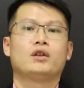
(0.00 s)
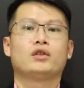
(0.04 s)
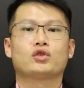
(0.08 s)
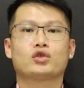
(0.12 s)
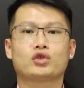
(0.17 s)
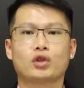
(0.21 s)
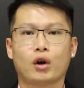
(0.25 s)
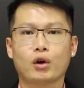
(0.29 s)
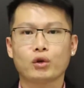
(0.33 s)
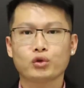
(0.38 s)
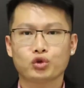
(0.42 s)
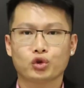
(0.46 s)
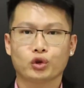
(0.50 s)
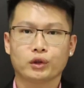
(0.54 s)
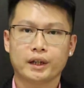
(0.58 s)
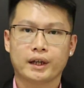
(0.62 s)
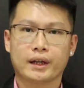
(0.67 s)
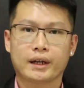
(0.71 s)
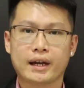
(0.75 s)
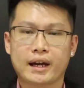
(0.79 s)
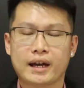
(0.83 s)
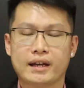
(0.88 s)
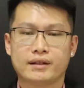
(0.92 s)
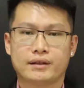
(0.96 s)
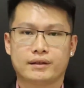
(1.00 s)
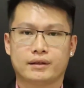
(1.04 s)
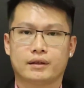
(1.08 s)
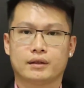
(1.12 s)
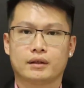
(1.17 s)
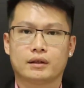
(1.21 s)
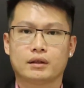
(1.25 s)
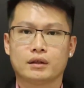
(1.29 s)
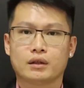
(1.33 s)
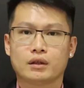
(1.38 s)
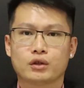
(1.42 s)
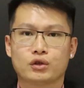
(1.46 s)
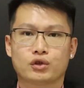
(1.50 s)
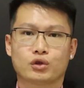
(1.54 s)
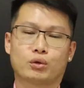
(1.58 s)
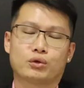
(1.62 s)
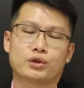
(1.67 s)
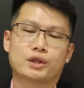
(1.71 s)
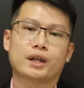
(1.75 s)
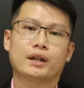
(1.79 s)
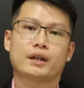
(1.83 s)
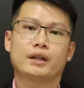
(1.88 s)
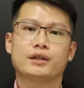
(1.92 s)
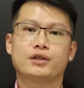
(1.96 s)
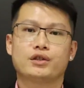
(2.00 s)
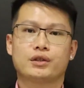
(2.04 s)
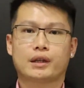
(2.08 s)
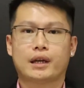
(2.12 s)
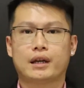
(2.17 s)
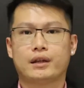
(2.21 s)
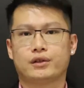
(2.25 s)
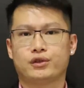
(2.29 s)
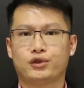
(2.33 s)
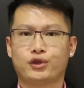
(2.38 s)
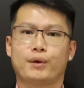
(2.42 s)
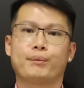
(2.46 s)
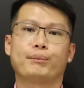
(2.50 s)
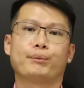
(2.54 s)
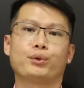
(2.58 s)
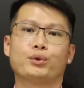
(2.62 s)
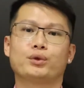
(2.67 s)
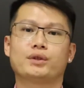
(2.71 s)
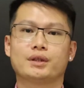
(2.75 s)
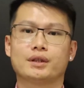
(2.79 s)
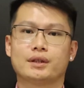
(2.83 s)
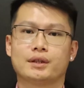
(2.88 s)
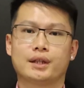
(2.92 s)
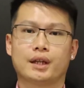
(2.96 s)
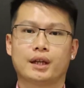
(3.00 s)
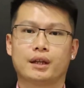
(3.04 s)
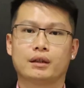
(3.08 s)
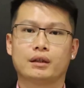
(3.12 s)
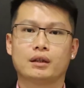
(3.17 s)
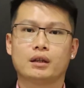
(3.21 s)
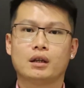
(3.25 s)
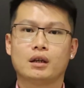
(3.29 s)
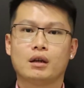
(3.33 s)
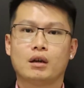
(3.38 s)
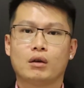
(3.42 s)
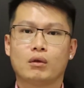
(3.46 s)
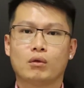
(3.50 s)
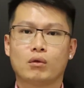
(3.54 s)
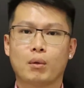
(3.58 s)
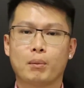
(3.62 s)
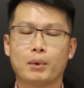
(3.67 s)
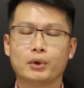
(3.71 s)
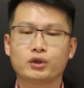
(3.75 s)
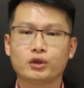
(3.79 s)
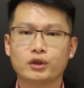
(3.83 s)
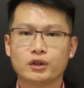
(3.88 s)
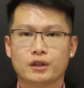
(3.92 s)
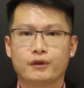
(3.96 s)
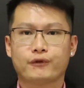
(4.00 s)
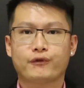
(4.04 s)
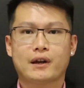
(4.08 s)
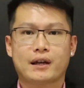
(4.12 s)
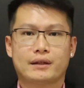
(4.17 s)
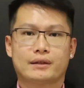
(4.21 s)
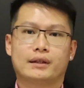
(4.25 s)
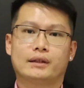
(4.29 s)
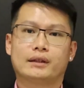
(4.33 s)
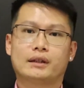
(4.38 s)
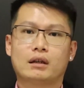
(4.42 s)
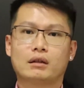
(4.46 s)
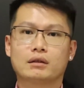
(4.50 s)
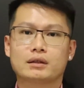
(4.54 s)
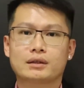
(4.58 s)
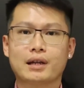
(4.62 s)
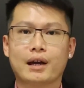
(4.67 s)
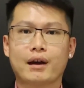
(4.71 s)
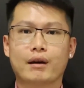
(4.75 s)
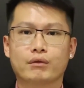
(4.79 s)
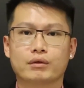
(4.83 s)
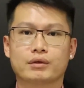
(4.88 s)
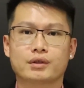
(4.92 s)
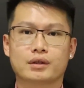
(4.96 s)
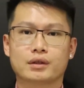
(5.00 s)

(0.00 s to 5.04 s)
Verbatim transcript: 从昨天开始。走向一开始宣布之前，我们都已经发现到超